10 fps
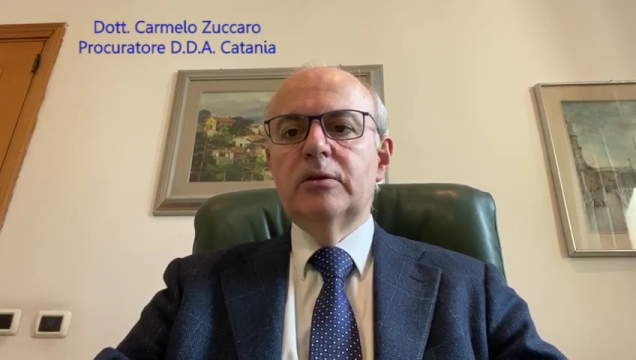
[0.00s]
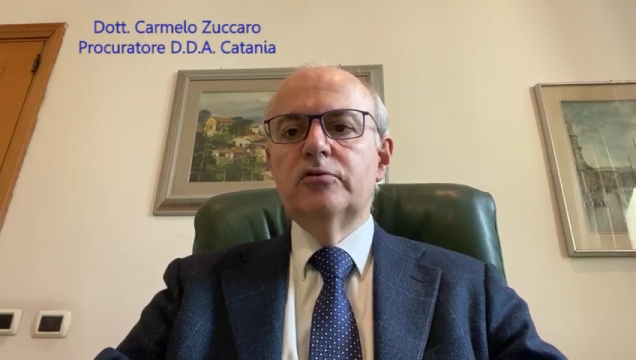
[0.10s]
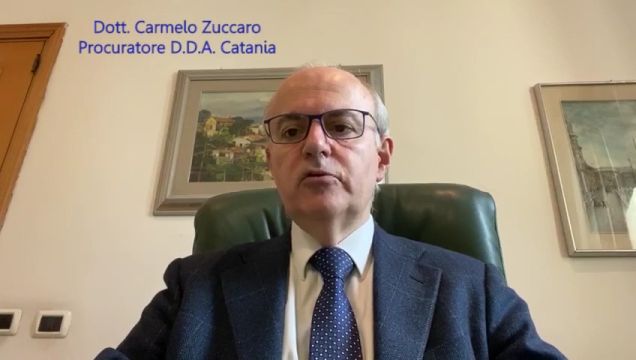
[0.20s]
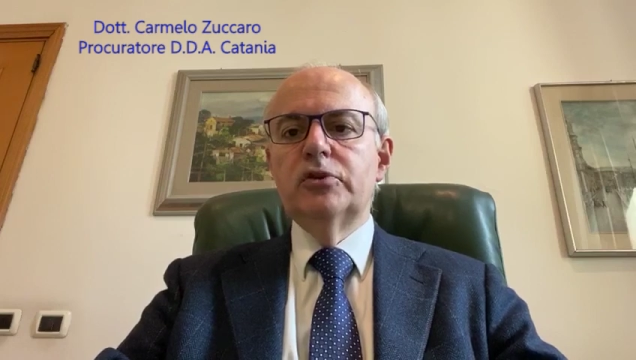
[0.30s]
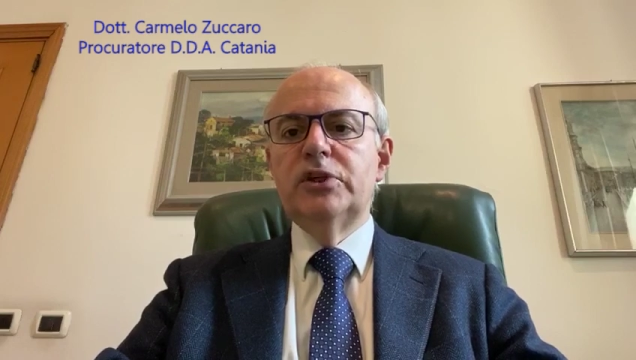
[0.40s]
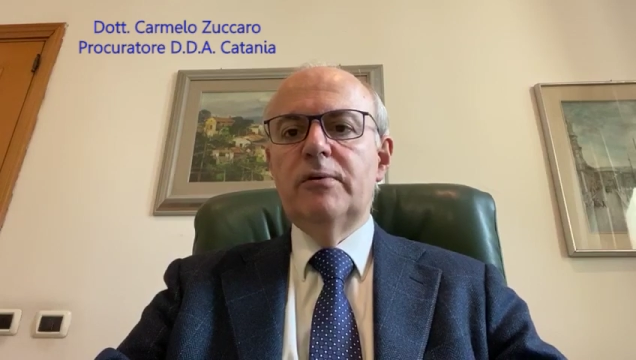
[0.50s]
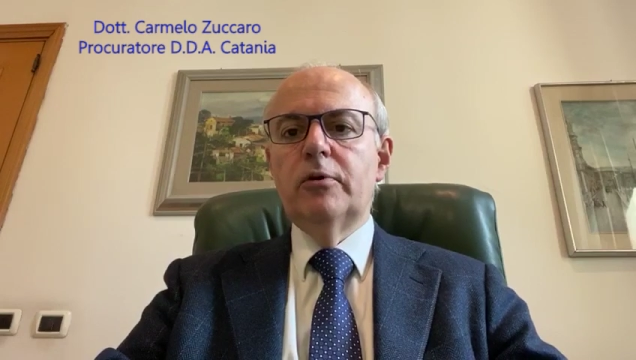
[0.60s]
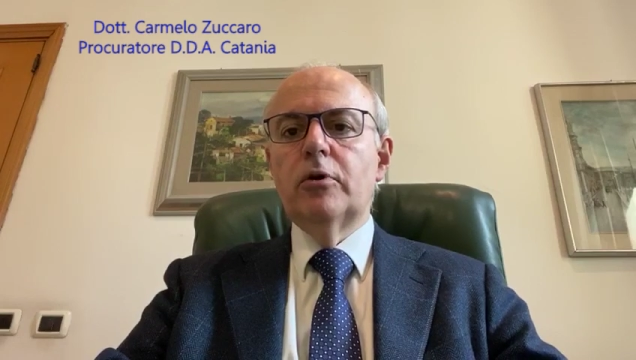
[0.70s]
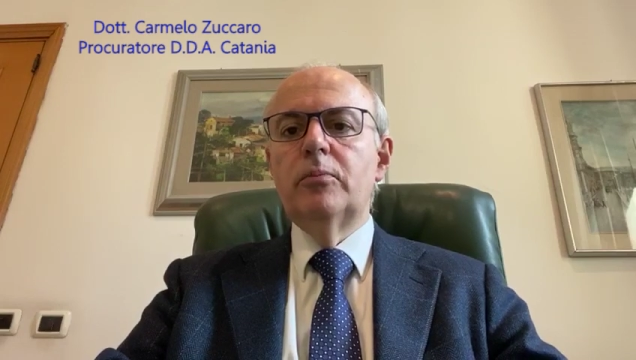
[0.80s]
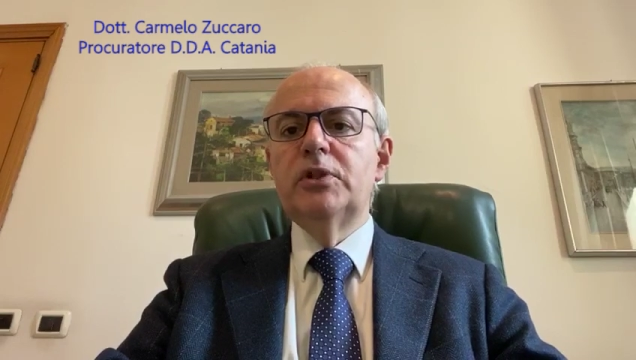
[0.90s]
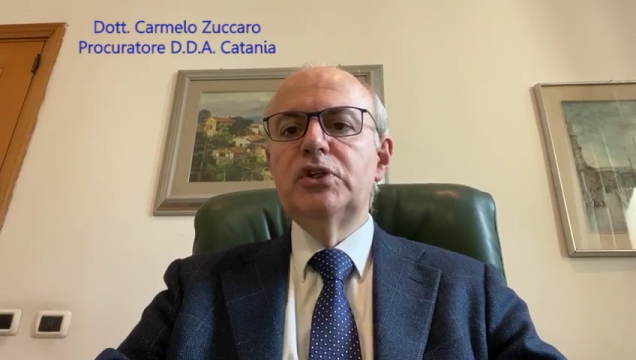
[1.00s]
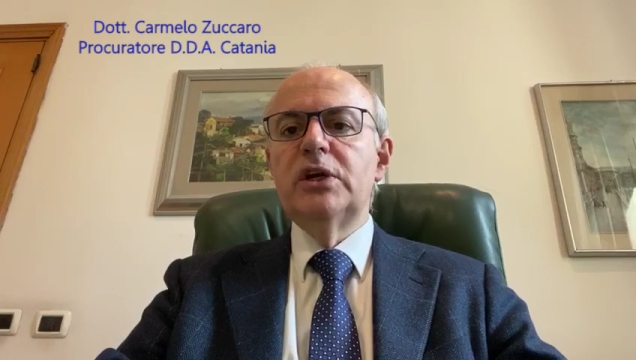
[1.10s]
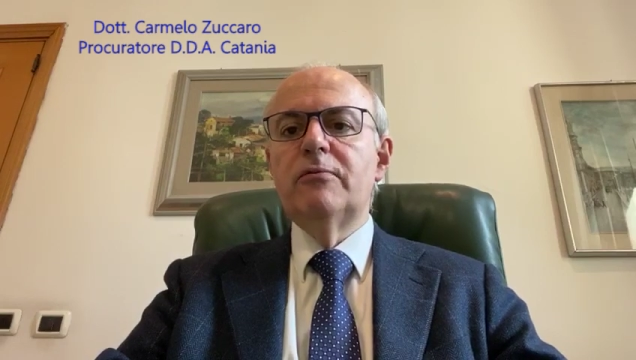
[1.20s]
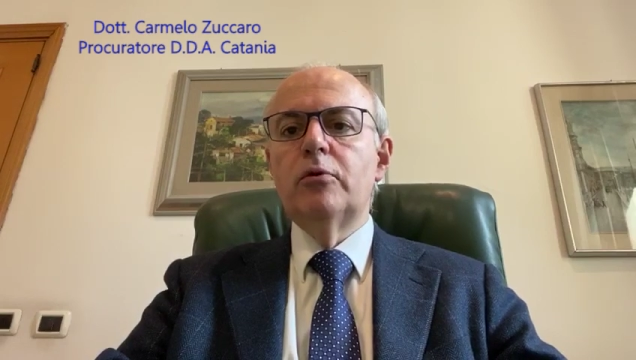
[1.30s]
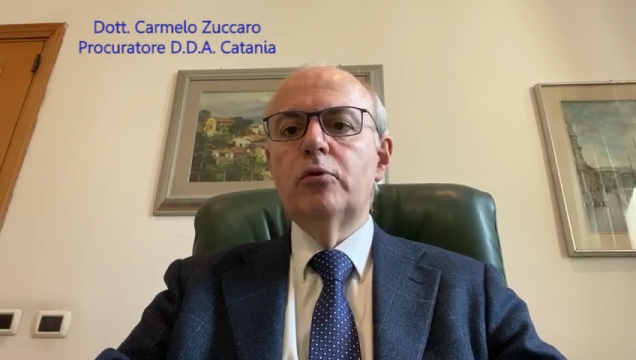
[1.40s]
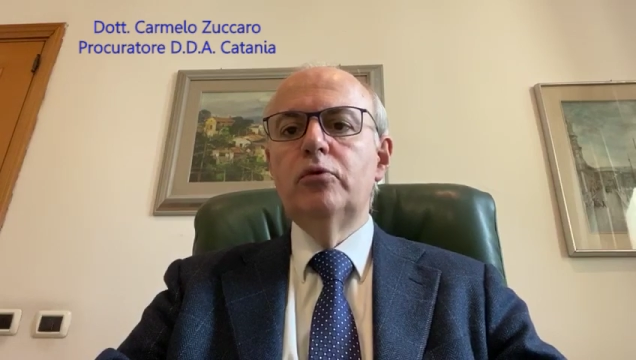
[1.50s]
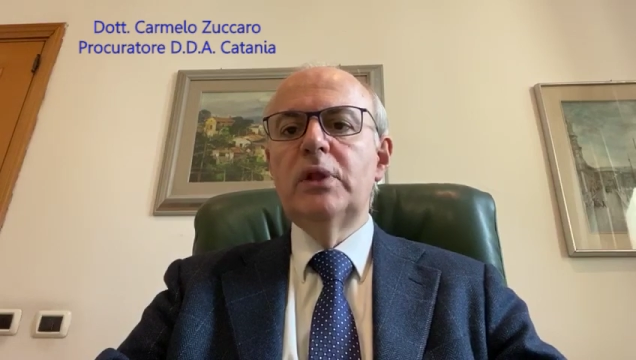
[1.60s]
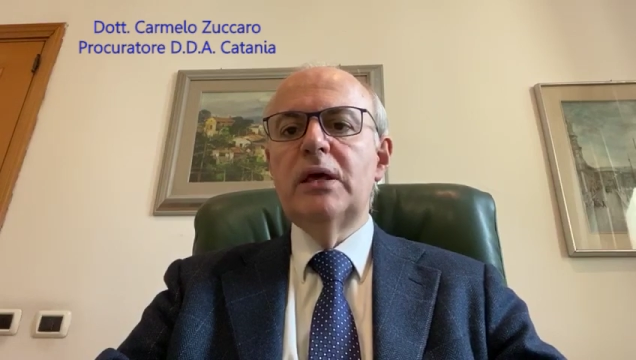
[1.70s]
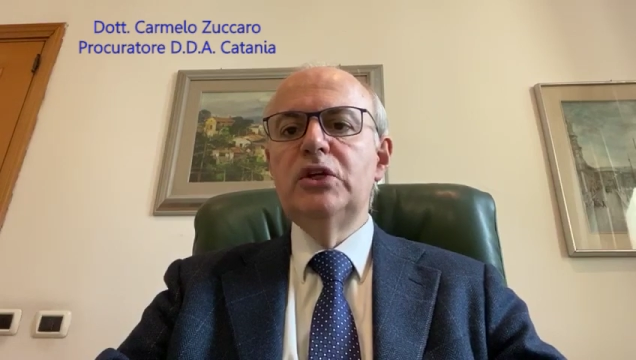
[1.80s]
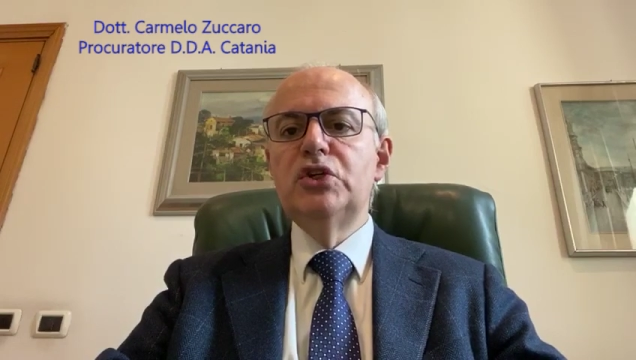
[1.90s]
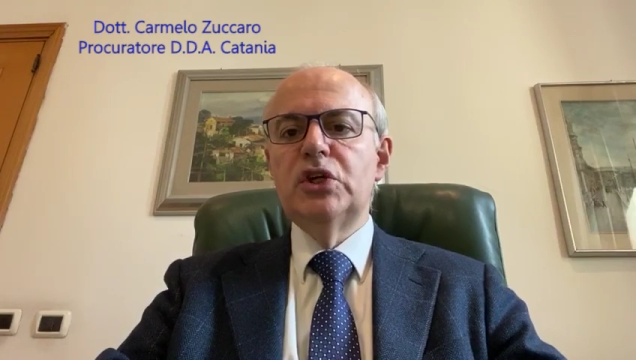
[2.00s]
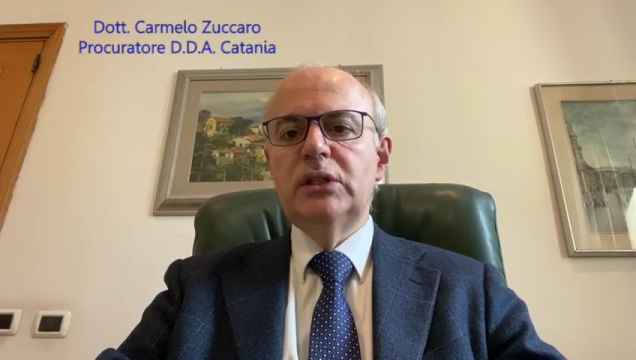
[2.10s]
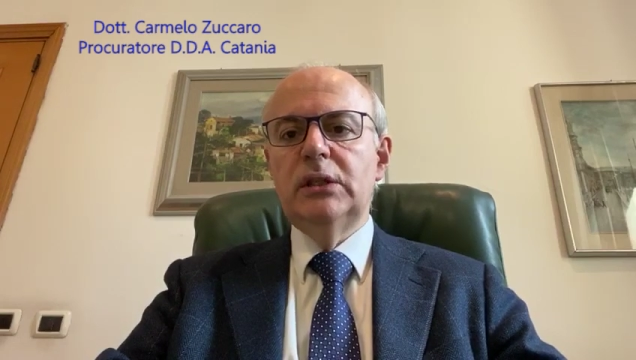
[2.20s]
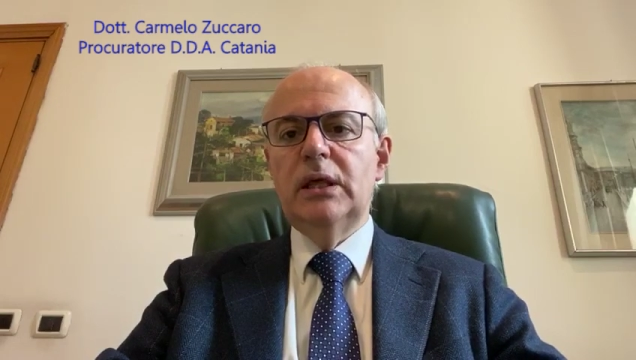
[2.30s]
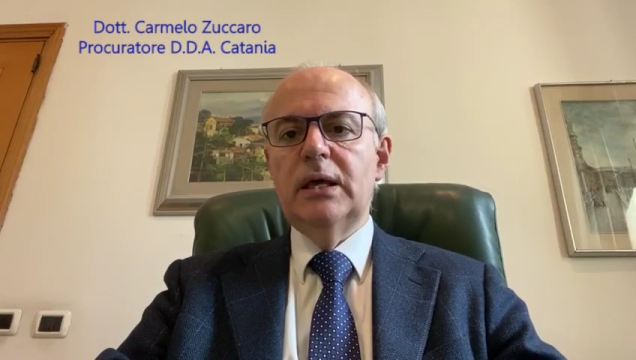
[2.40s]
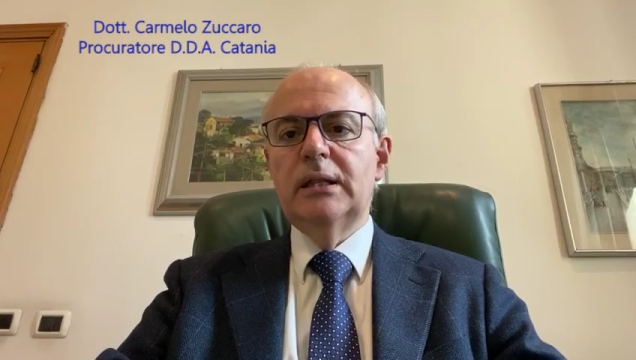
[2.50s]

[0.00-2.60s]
svolgevano, come dicevo, una ingente